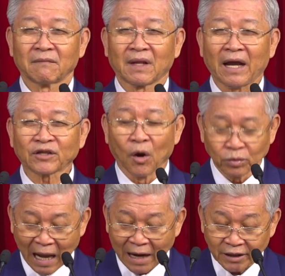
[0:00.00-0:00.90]
ngài tồn
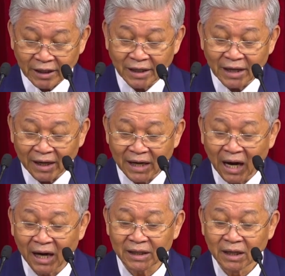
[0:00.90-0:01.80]
tại cho đến đời
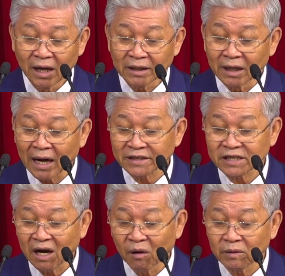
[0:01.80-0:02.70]
đời nhưng anh
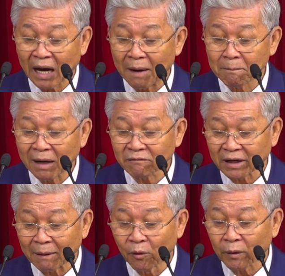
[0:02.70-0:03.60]
sang hông đã mất vào
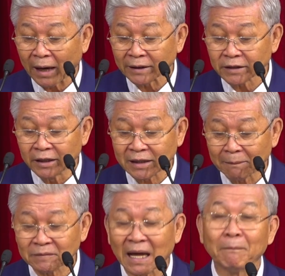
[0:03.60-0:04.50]
năm
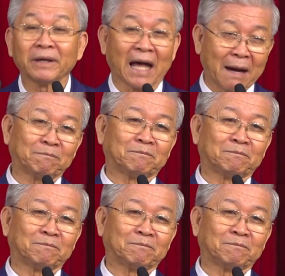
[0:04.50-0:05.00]
1988